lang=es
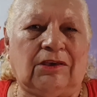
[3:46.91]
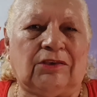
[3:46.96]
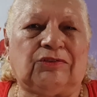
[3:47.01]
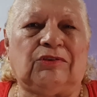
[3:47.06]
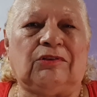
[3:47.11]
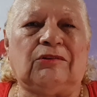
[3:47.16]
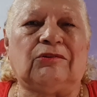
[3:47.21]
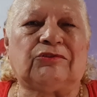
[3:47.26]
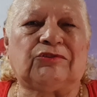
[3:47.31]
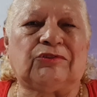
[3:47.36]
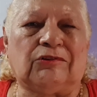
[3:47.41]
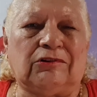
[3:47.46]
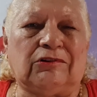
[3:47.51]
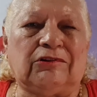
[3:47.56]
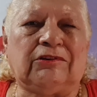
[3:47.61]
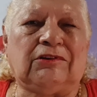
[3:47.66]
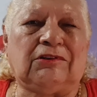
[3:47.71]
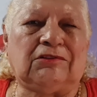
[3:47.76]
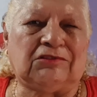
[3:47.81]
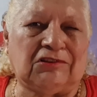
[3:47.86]
sino son
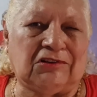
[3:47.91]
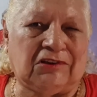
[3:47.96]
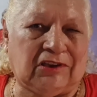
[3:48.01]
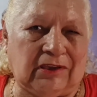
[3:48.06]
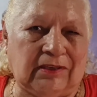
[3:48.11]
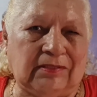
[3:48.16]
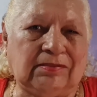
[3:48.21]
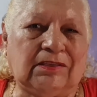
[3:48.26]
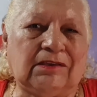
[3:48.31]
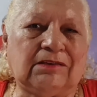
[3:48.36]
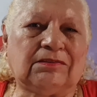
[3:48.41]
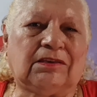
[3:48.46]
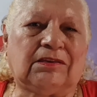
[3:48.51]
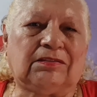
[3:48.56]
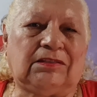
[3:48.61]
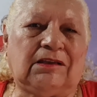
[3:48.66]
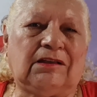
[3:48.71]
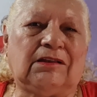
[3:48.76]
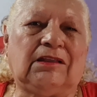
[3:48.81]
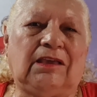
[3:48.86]
los indigentes
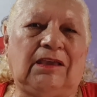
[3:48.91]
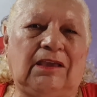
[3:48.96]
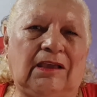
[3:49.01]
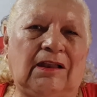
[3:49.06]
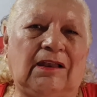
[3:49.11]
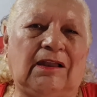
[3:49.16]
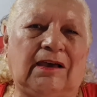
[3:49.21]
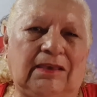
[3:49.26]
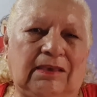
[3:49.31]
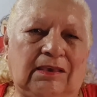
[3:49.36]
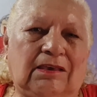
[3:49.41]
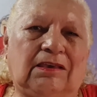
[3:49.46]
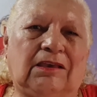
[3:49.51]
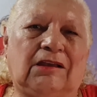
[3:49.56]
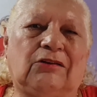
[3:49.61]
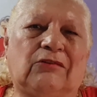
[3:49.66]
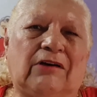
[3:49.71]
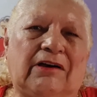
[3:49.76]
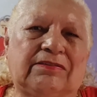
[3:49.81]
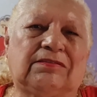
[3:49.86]
que tiene él ahí
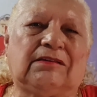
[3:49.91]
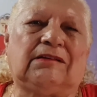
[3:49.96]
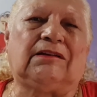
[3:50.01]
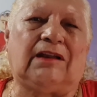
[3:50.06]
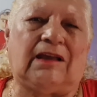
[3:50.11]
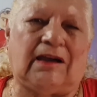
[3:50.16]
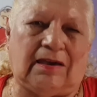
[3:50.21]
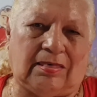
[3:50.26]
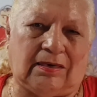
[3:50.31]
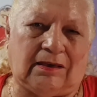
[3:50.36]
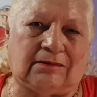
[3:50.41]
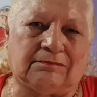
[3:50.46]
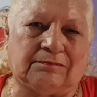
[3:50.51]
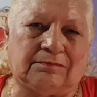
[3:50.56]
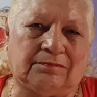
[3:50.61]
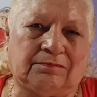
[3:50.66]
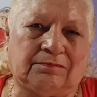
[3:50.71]
que no hacen nada.